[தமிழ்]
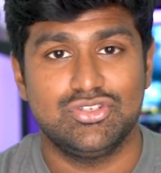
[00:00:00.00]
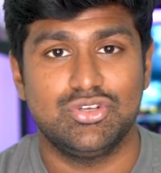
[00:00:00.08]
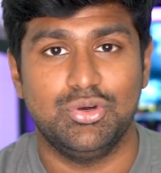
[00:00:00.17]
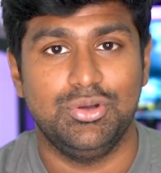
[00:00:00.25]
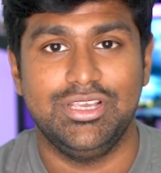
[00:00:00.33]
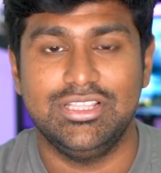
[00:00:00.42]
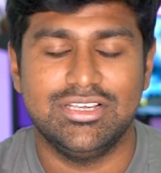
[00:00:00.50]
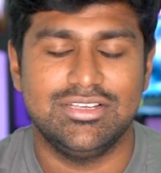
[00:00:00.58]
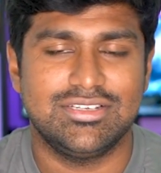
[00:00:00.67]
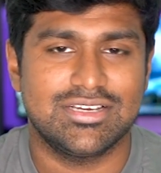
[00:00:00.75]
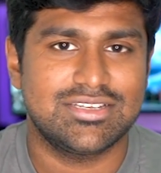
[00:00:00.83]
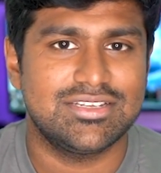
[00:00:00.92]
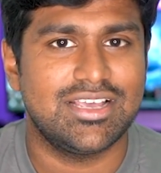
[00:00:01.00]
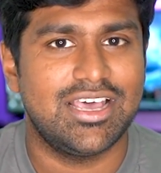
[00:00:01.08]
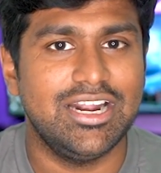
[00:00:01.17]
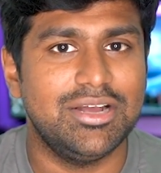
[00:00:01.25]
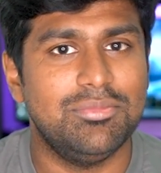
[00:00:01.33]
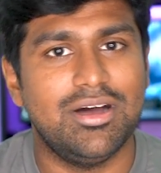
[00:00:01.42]
ஸோ இது
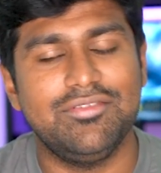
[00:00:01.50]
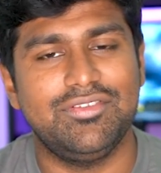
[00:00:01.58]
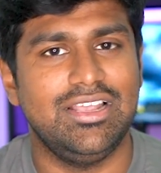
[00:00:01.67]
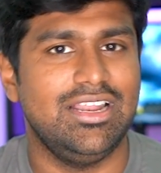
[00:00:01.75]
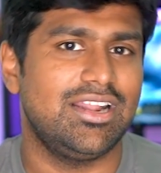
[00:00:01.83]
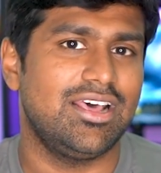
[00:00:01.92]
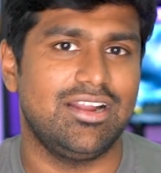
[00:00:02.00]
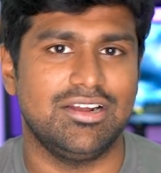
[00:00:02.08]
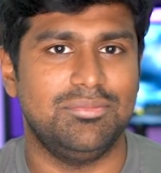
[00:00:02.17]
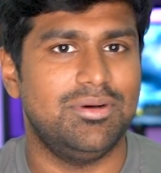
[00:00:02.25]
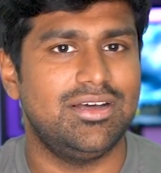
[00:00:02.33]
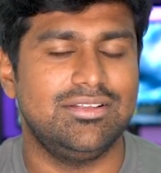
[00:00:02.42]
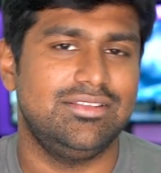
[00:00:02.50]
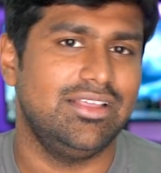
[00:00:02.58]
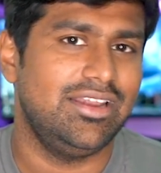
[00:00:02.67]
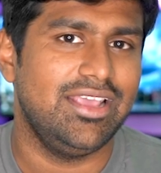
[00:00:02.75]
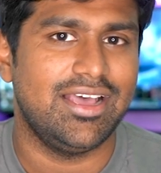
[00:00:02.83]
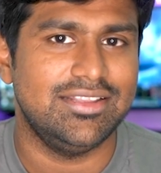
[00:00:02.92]
சக்ஸஸாக இருக்குமா ஃபெயிலியராக இருக்குமா
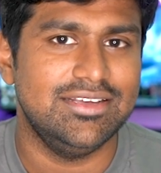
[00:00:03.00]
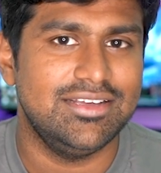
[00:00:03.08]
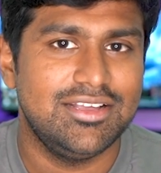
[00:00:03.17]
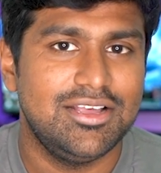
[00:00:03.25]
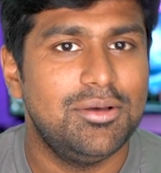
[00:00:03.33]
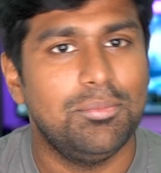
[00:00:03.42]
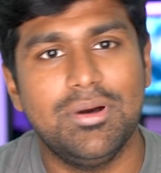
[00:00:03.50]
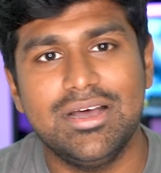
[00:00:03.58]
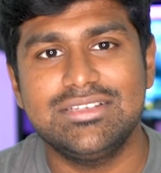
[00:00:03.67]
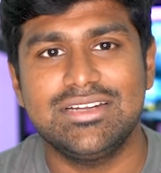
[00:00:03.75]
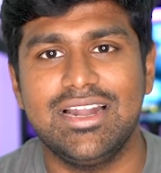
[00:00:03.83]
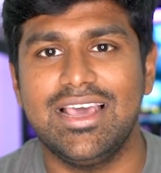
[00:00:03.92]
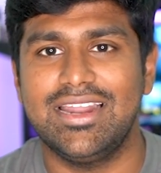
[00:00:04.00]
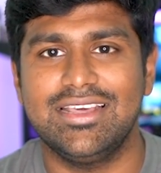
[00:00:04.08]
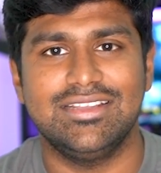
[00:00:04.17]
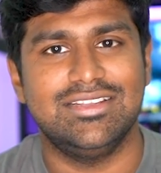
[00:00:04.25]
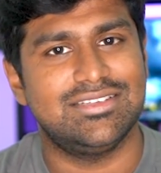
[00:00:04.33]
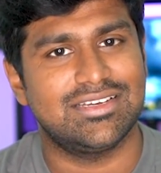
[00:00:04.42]
தெரியாது பர்சனலாக
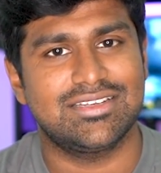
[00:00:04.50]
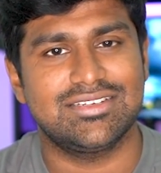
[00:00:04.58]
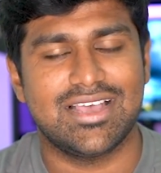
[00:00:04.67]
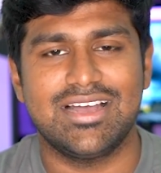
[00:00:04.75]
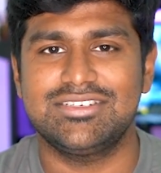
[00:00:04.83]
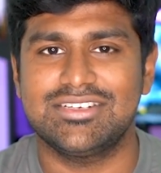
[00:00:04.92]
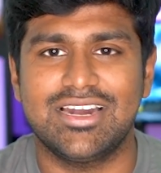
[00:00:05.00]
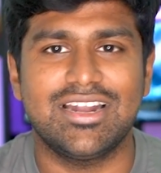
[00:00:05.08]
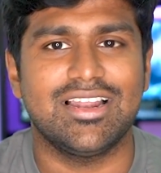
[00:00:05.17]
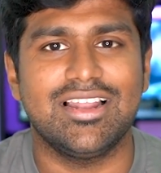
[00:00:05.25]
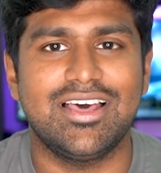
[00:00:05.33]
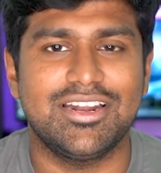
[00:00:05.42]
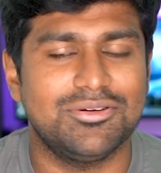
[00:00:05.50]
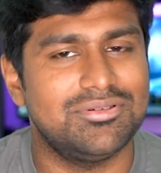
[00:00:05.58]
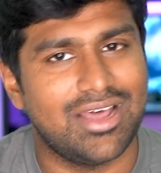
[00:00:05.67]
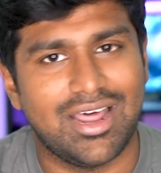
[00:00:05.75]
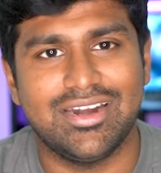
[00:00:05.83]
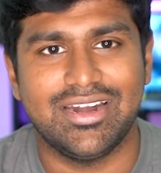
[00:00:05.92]
எனக்கு இது சக்ஸஸ் ஆச்சுன்னா
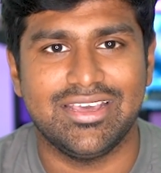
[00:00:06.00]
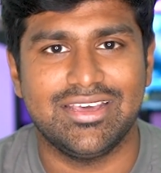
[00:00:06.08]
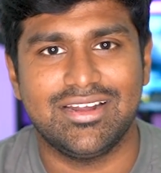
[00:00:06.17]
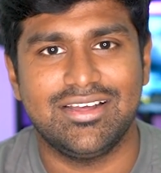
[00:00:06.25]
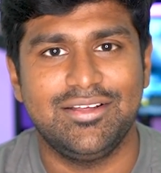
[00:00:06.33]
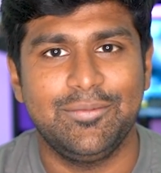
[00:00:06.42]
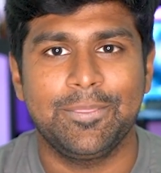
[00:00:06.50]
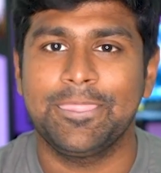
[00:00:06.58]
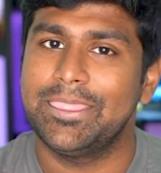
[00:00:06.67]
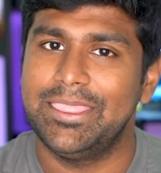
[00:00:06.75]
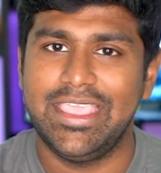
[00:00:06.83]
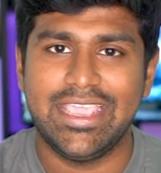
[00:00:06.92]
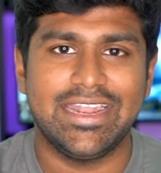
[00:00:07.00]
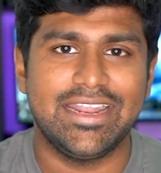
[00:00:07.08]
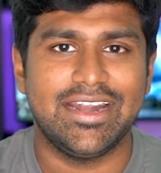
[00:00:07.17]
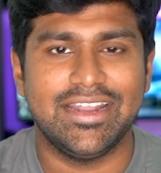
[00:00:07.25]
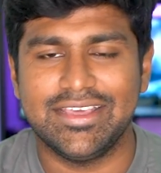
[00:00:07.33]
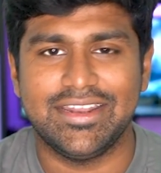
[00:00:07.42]
நல்லாயிருக்கும்னு நான் நினைக்கிறேன் நீங்கள்
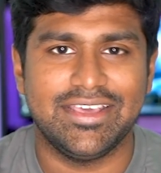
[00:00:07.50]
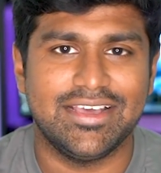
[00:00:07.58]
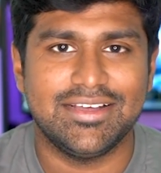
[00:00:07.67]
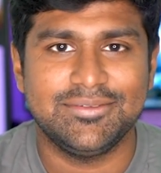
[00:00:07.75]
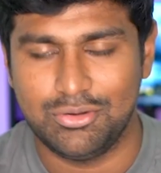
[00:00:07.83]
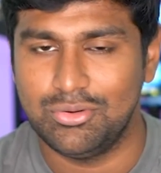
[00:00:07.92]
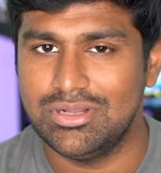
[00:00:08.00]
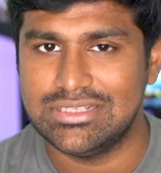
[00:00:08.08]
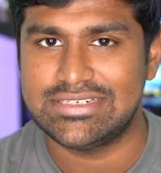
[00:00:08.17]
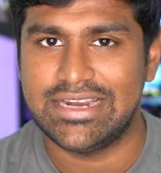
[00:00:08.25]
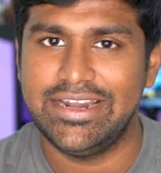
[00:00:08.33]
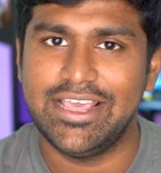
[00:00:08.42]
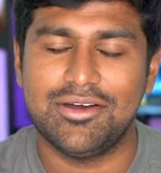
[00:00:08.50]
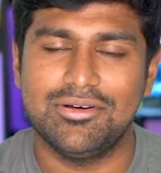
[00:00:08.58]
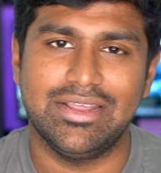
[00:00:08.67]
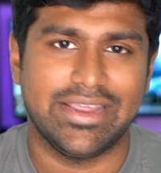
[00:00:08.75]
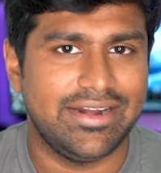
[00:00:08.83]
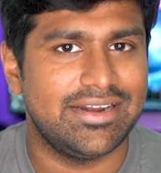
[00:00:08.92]
என்ன நினைக்கிறீங்க கூகுள் ஸ்டேடியா
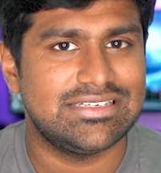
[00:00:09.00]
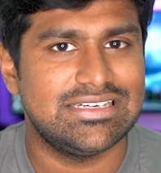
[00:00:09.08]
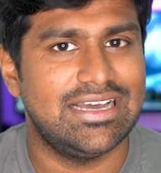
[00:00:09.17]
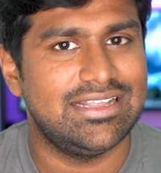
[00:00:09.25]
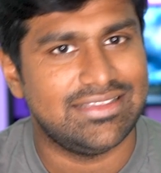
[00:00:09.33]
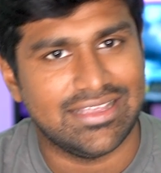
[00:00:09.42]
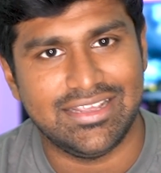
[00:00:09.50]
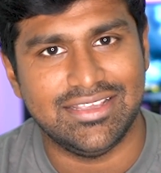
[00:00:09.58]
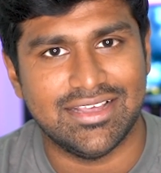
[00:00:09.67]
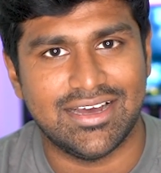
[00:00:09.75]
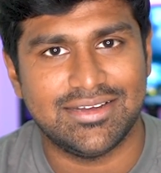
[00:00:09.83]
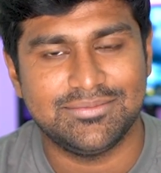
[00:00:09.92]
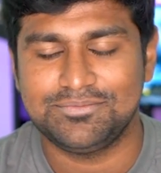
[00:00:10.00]
உங்களுக்கு இன்ட்ரெஸ்டிங்காக தெரியுதா